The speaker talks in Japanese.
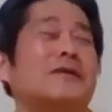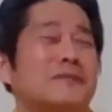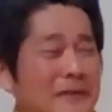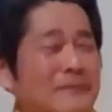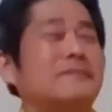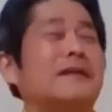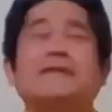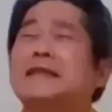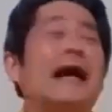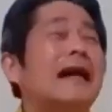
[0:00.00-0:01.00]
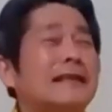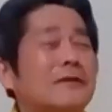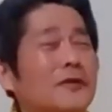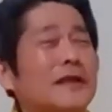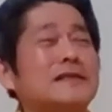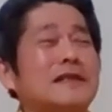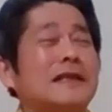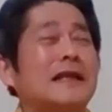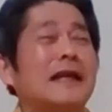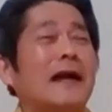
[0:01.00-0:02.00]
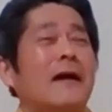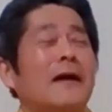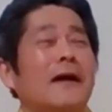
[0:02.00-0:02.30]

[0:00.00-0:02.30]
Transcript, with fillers: まあまあまあ、流れでこうなっちゃったんだよ。